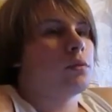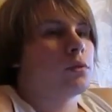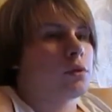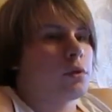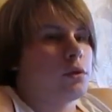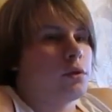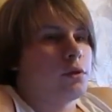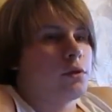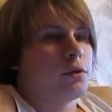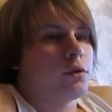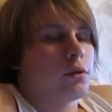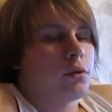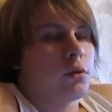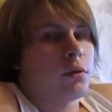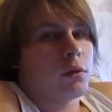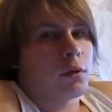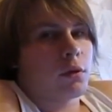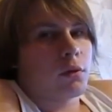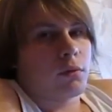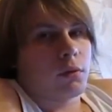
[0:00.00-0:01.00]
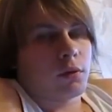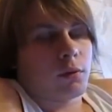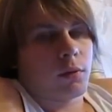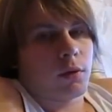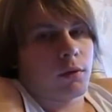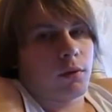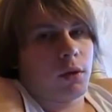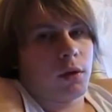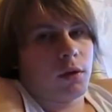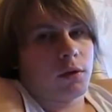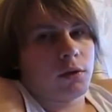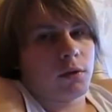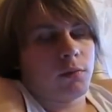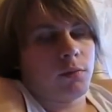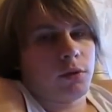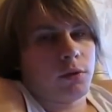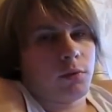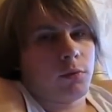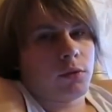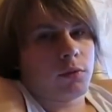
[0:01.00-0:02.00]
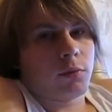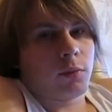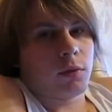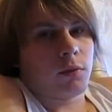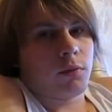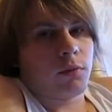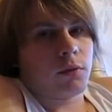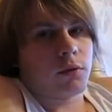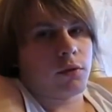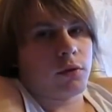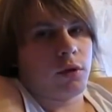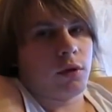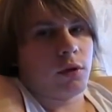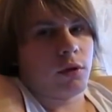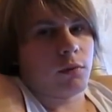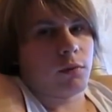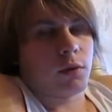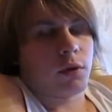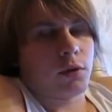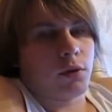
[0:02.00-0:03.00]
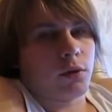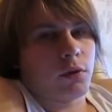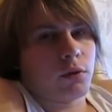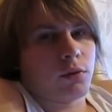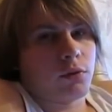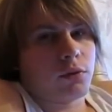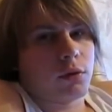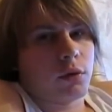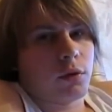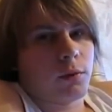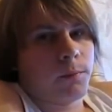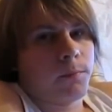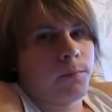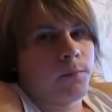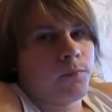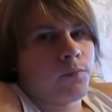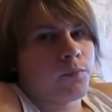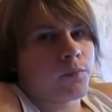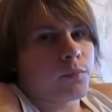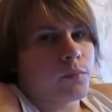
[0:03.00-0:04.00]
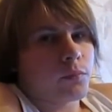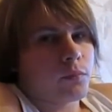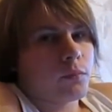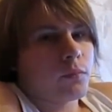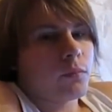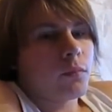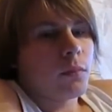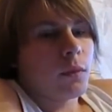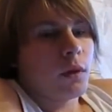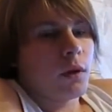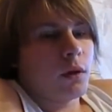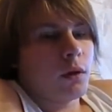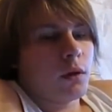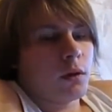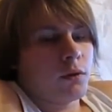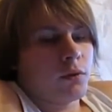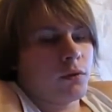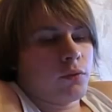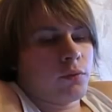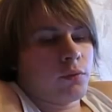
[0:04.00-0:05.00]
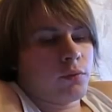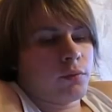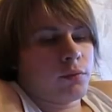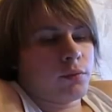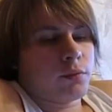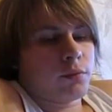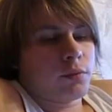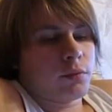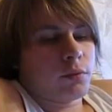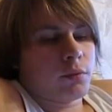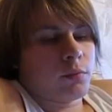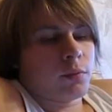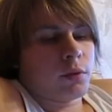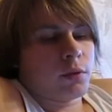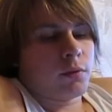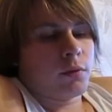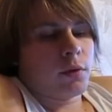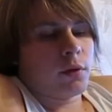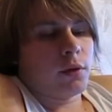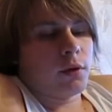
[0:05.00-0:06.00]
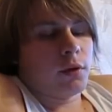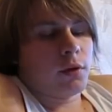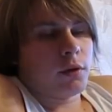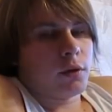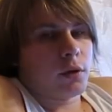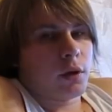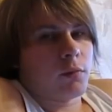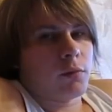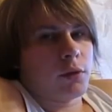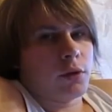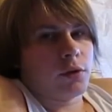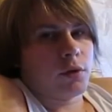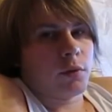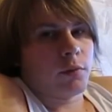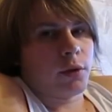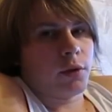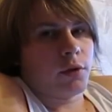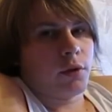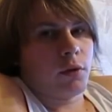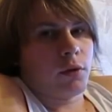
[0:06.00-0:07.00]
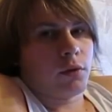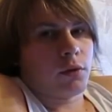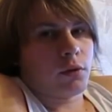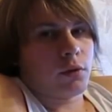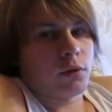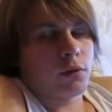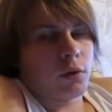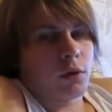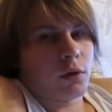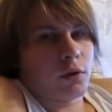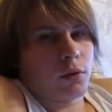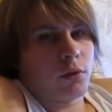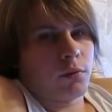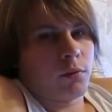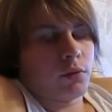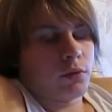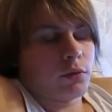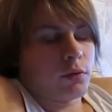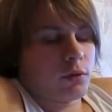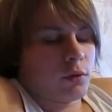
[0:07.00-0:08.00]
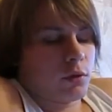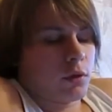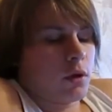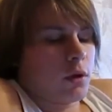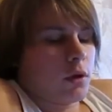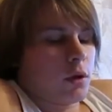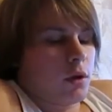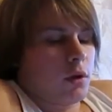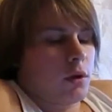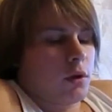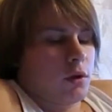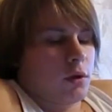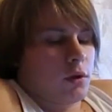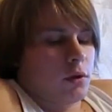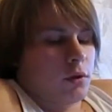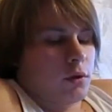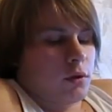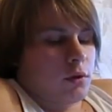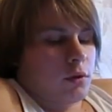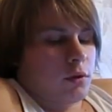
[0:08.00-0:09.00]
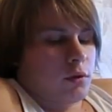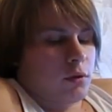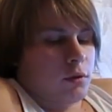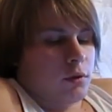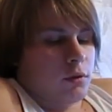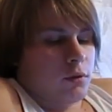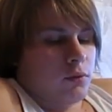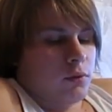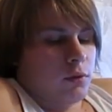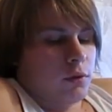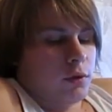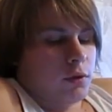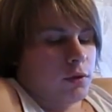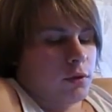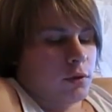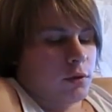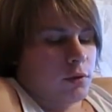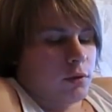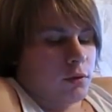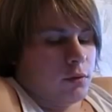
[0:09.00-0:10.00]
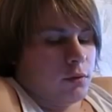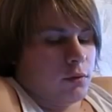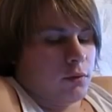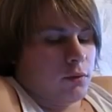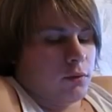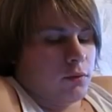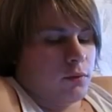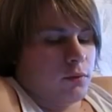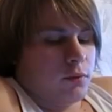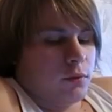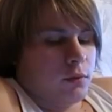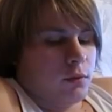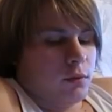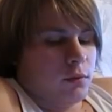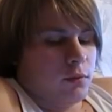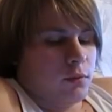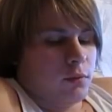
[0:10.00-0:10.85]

после 10 долларов, отправляется письмо с подтверждением, которое нужно э, э, подтвердить. Там есть определенный код, который после вводится в